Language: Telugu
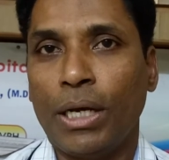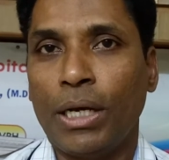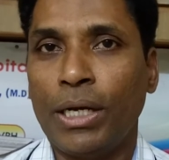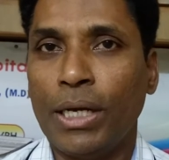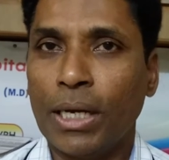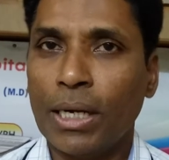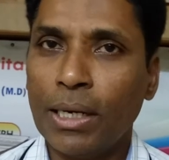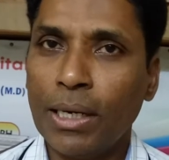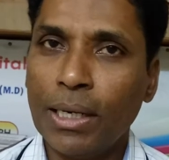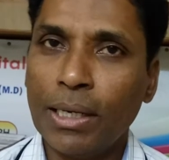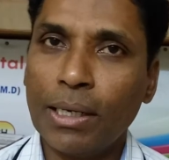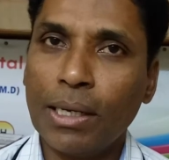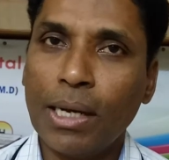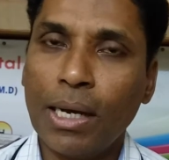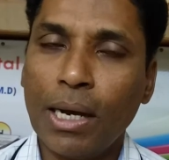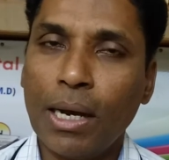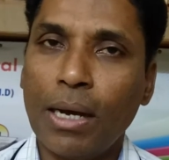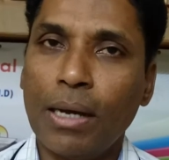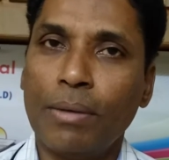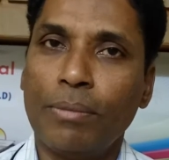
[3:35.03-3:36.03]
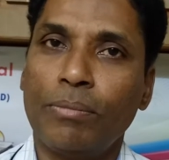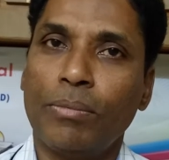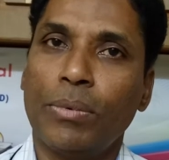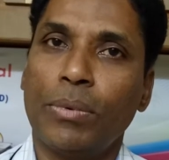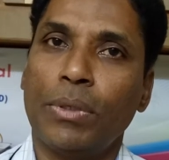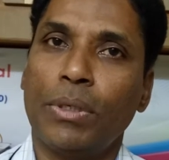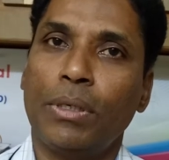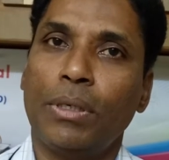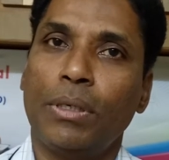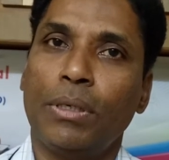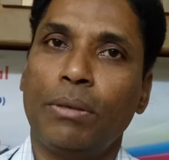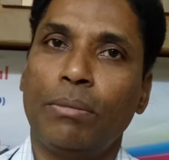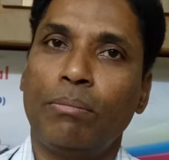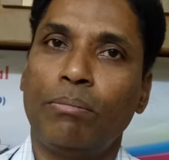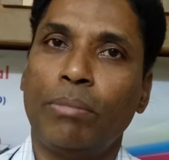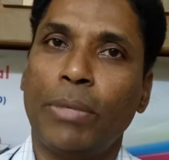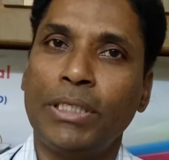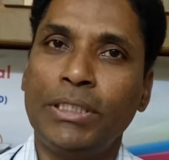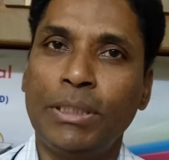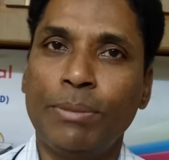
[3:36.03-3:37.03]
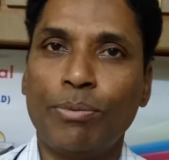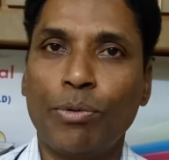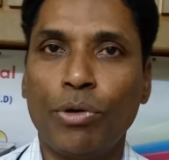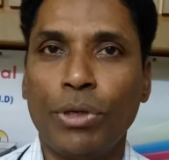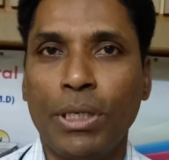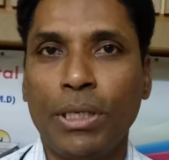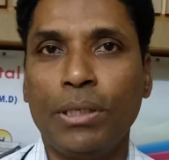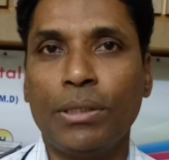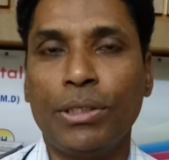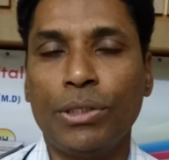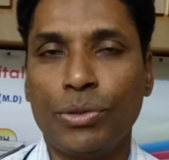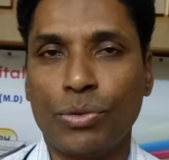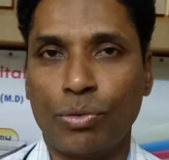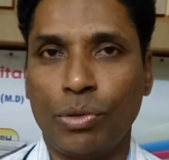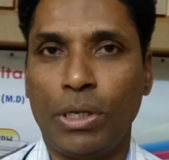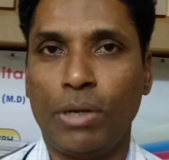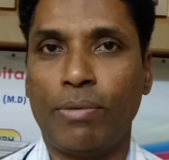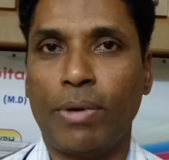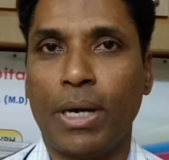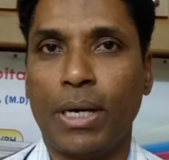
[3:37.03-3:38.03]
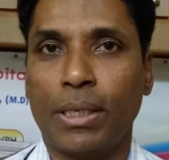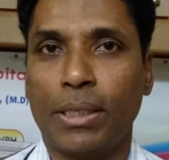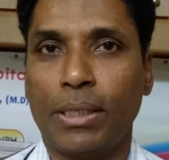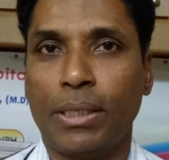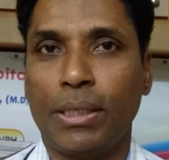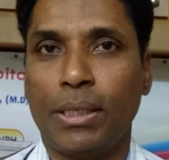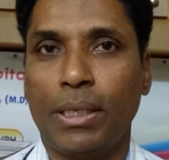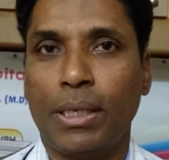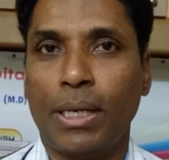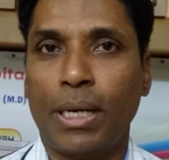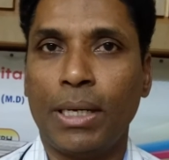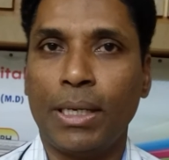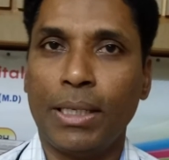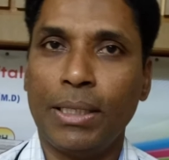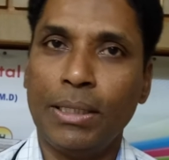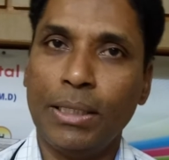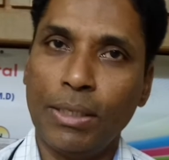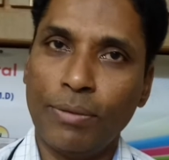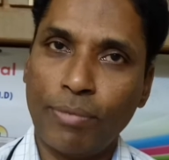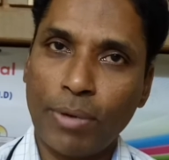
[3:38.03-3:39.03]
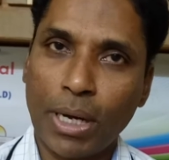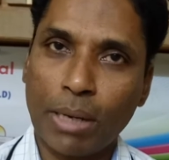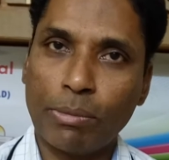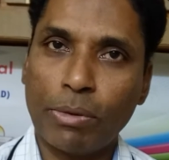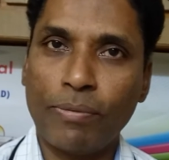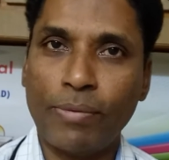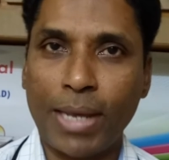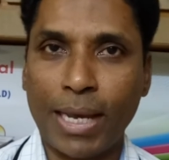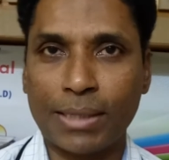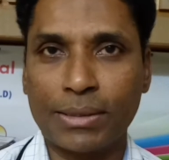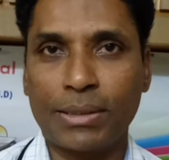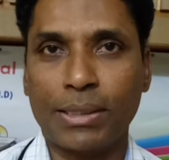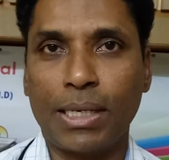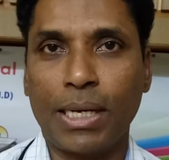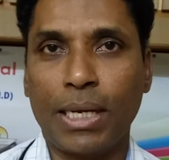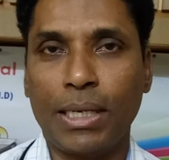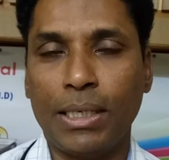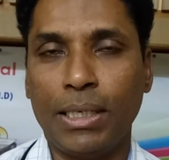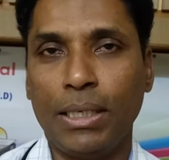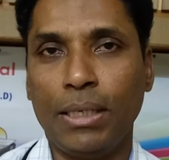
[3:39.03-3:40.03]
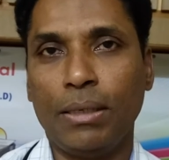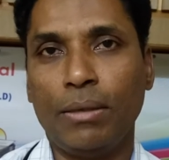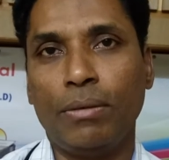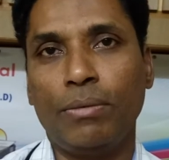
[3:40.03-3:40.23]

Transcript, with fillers: రెగ్యులర్గా మంచి ప్రోటీన్ తీసుకునే వాళ్ళకి అంటే ఇన్ ది ఫార్మ్ ఆఫ్ ఎగ్స్ కానీ